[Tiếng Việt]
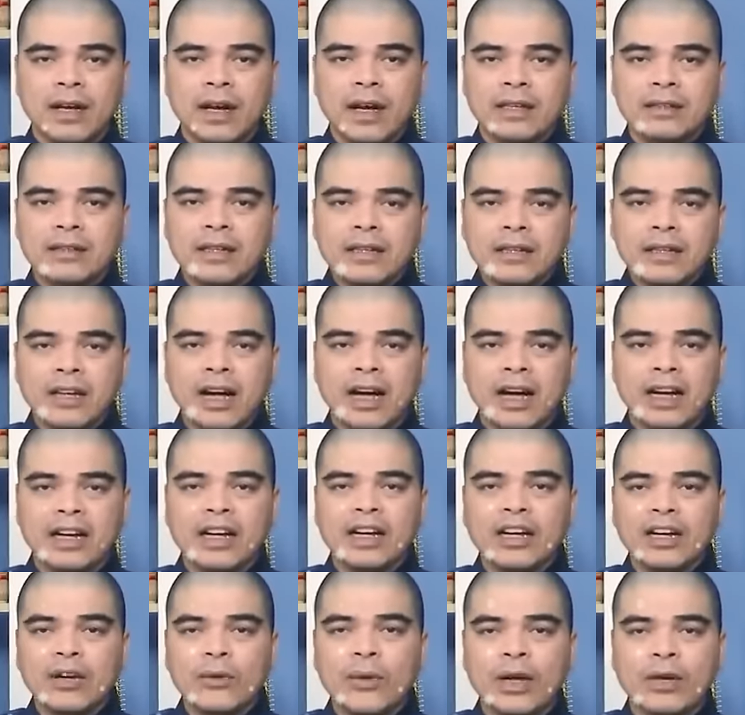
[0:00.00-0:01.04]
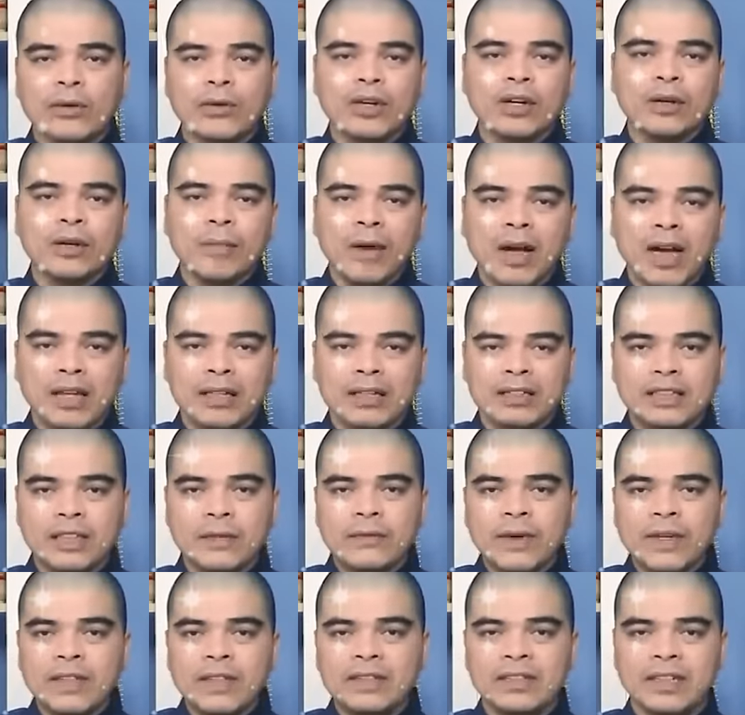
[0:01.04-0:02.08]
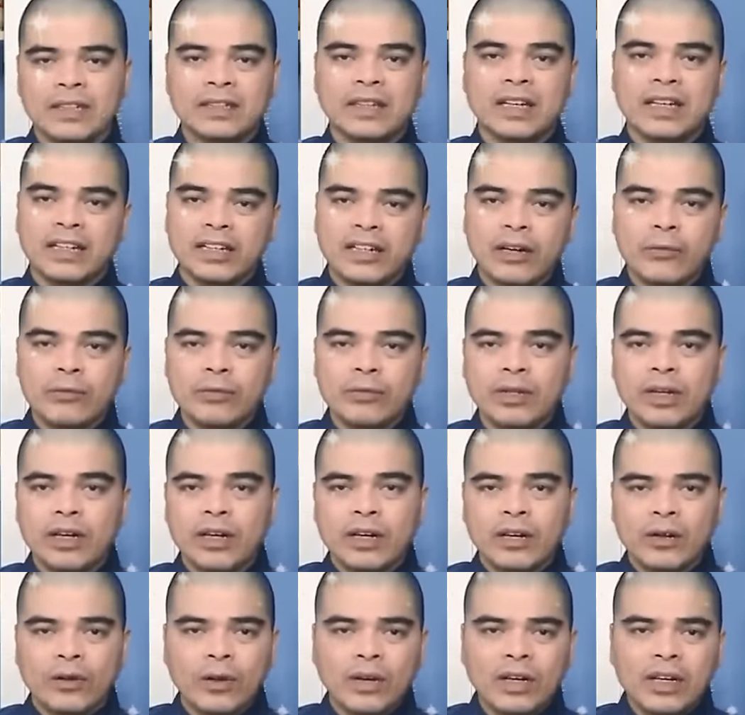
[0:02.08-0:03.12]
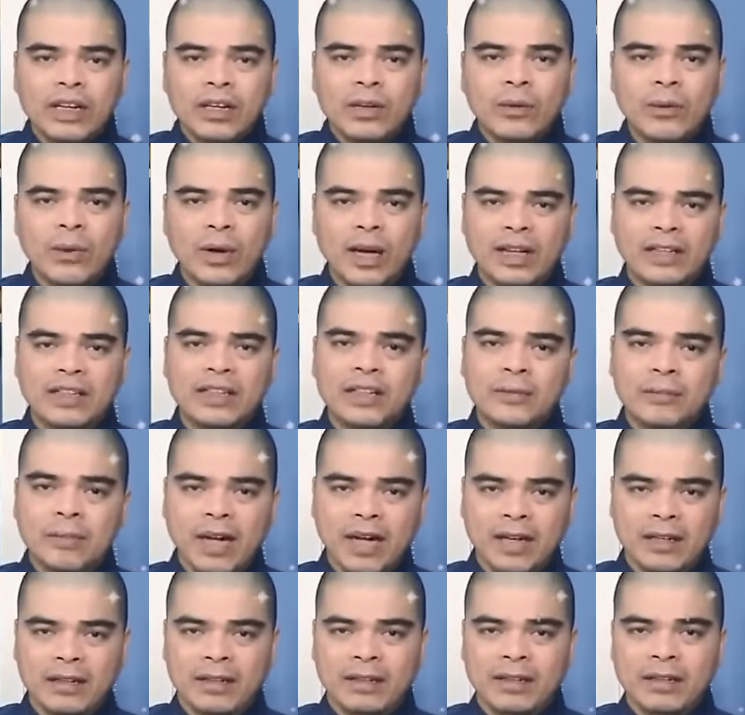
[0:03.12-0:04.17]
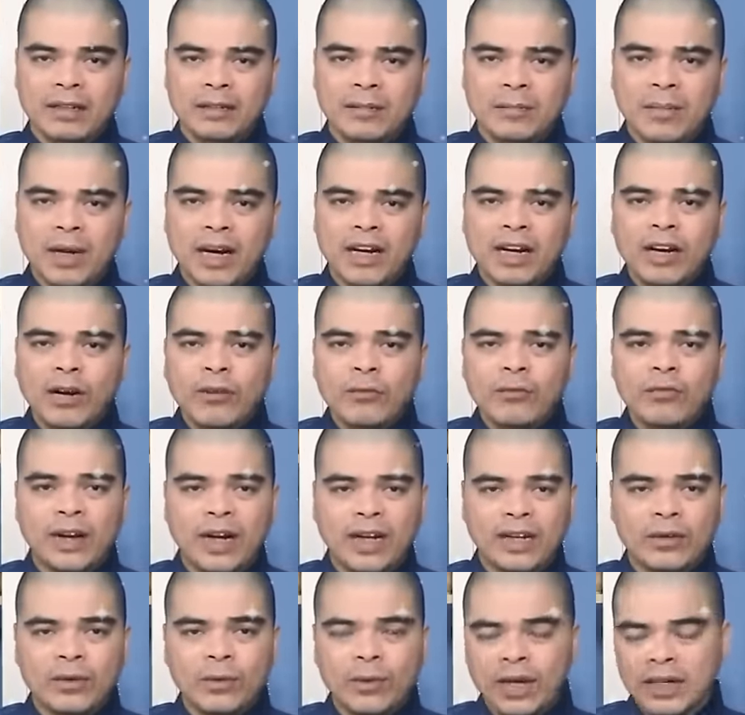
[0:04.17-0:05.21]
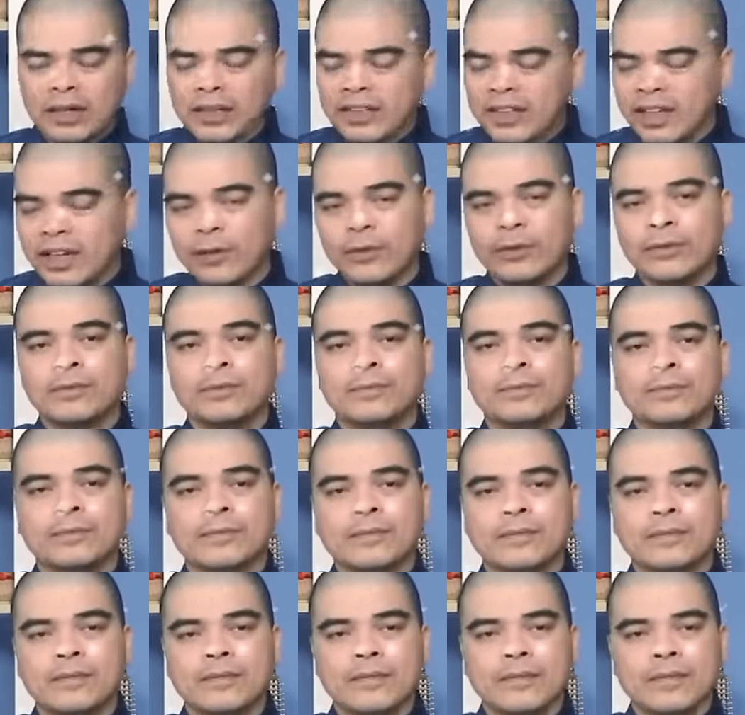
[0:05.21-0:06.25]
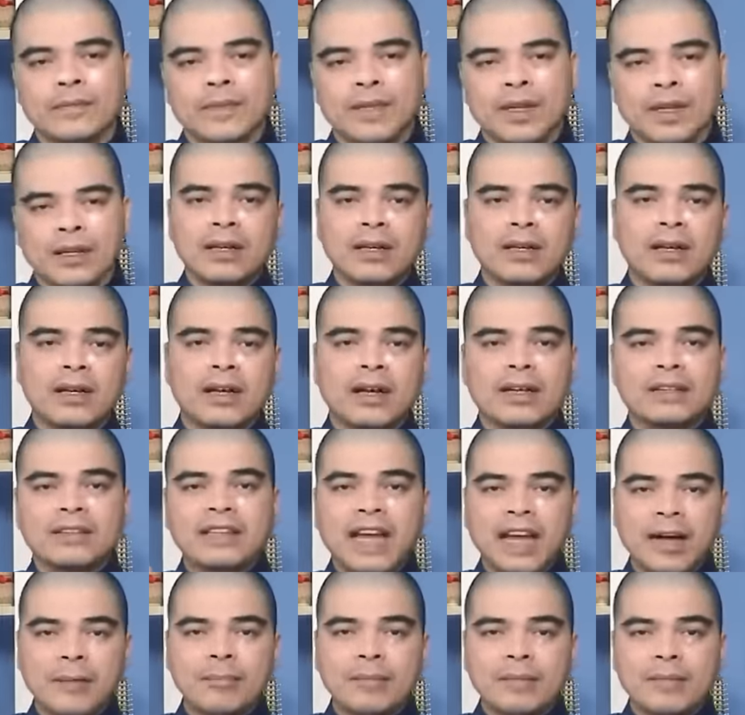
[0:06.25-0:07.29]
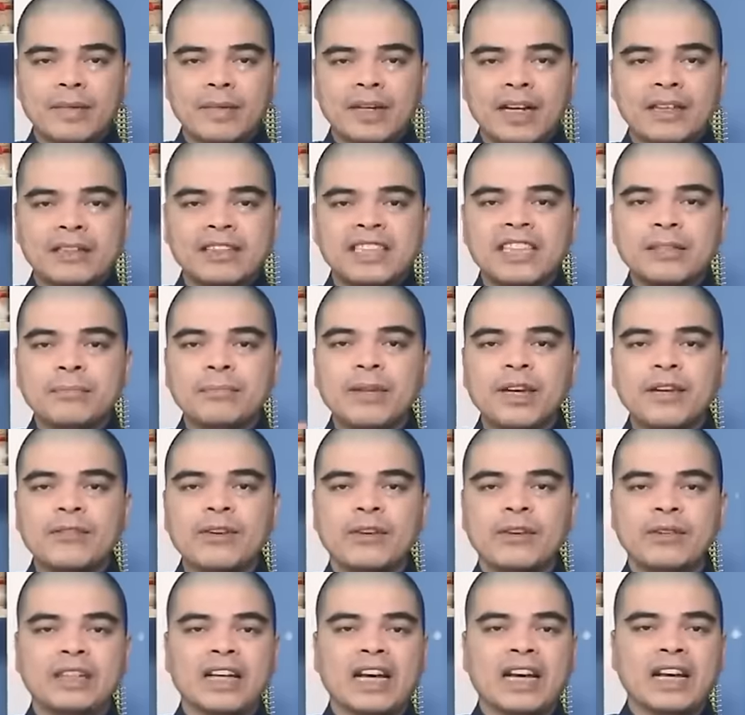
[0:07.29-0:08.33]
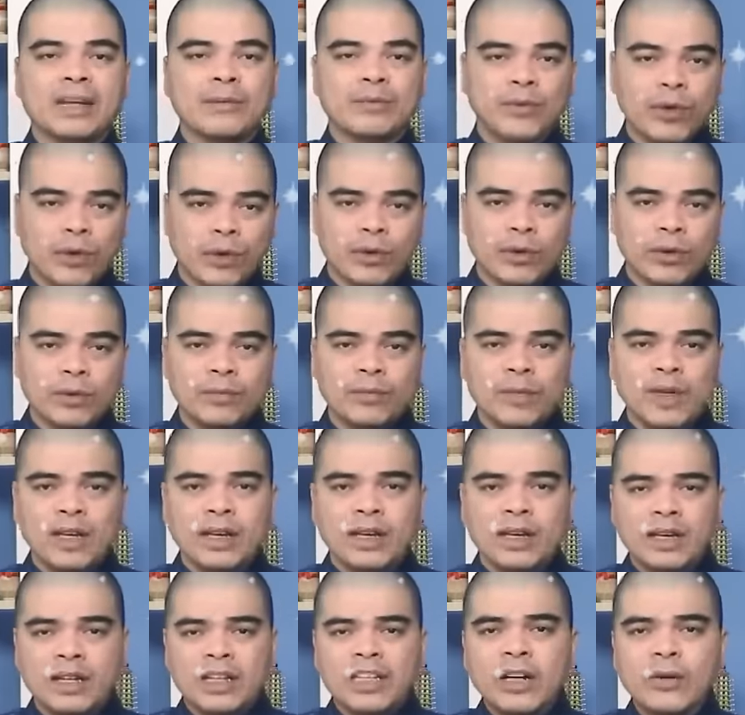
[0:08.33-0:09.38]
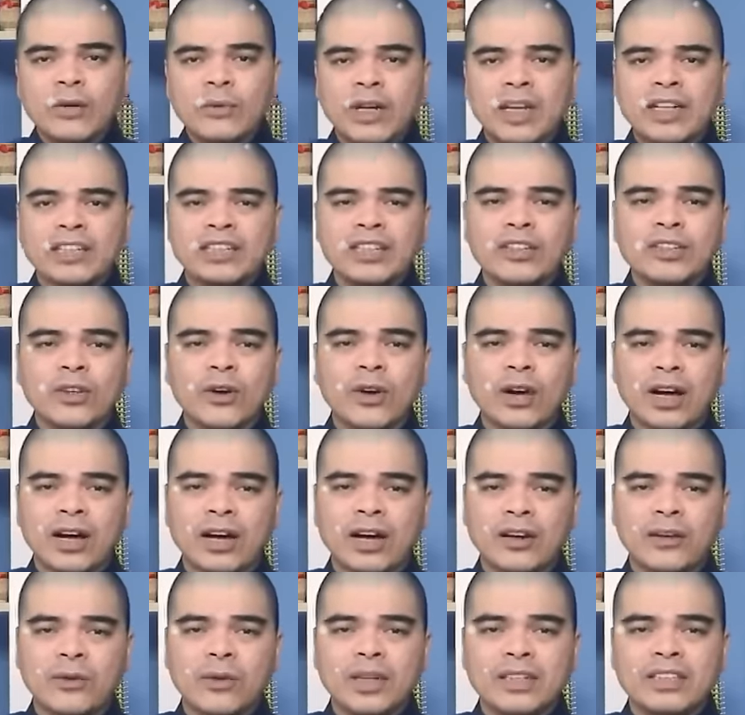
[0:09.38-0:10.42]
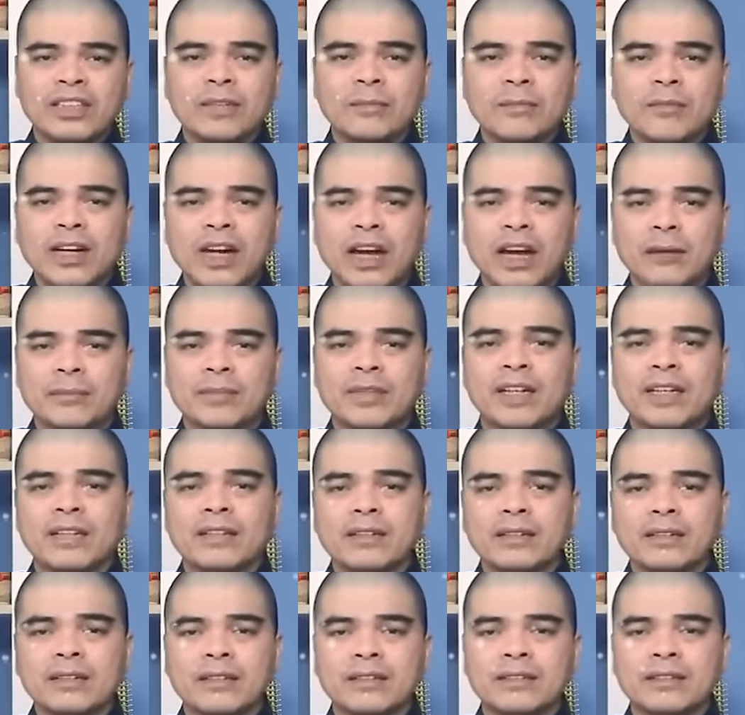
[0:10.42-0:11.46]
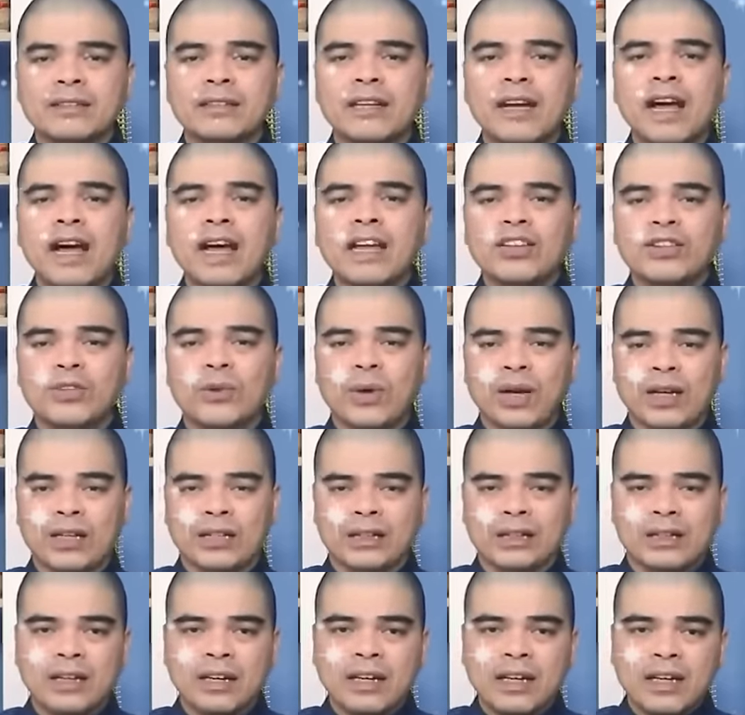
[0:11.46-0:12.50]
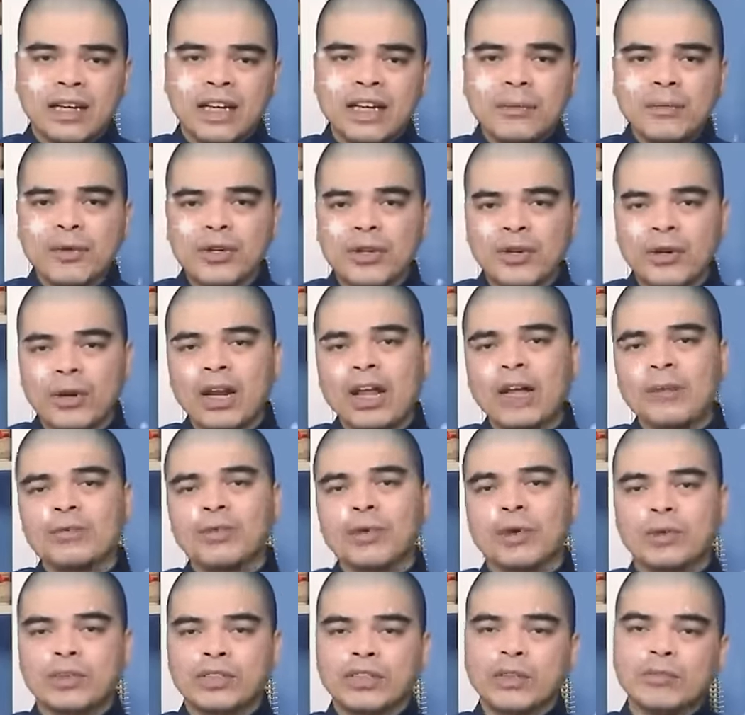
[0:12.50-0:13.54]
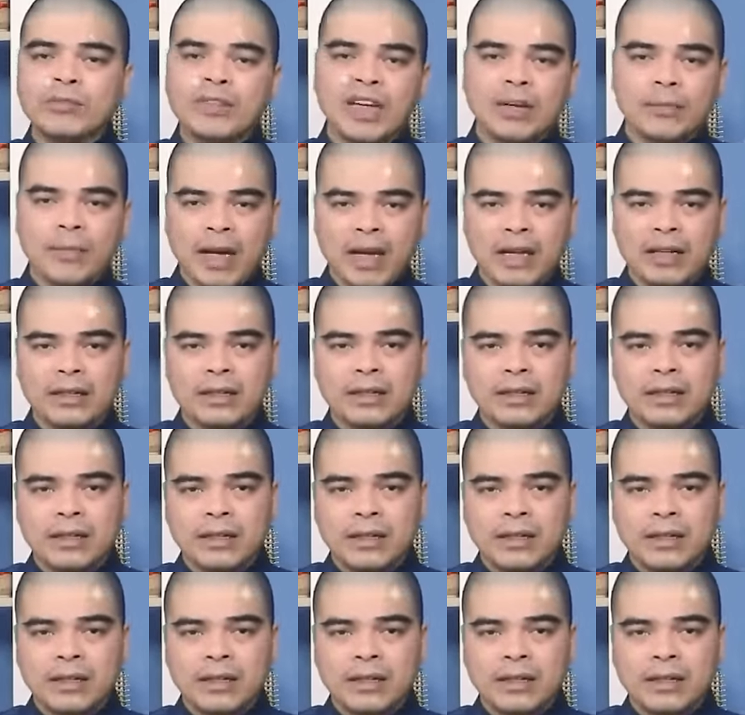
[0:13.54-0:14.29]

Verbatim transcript: À, tất cả các kế hoạch của các bạn sẽ phát triển thành công, có kết quả tiền bạc mà không phải cố gắng nhiều à, 8 là chim bay vào nhà làm tổ điều này chứng tỏ loài chim cảm thấy được sự an toàn khi mà nó làm tổ trong nhà bạn